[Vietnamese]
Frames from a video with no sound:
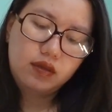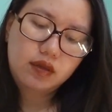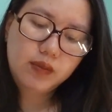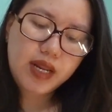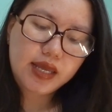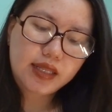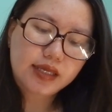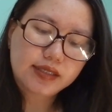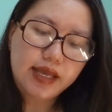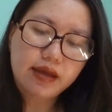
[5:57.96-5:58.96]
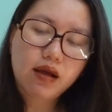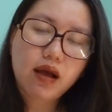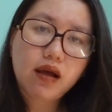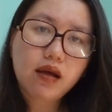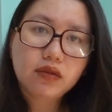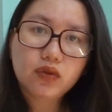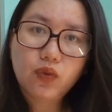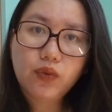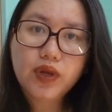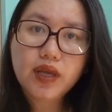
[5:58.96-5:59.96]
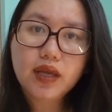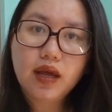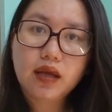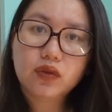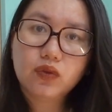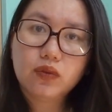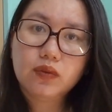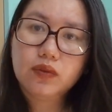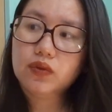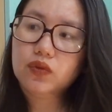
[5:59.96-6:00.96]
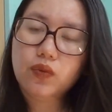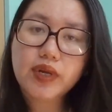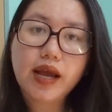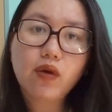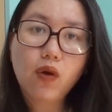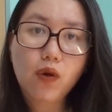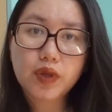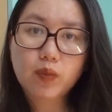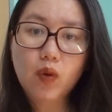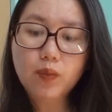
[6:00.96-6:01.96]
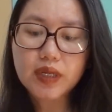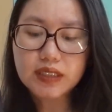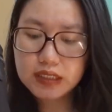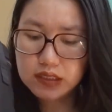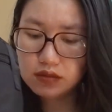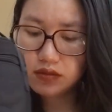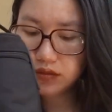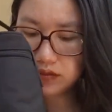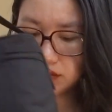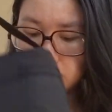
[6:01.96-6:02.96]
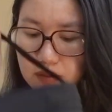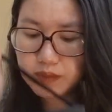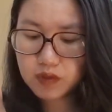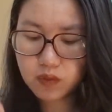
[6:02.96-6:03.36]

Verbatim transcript: trong đây thì sẽ có túi túi đá khô với bốn bình sữa đó, mình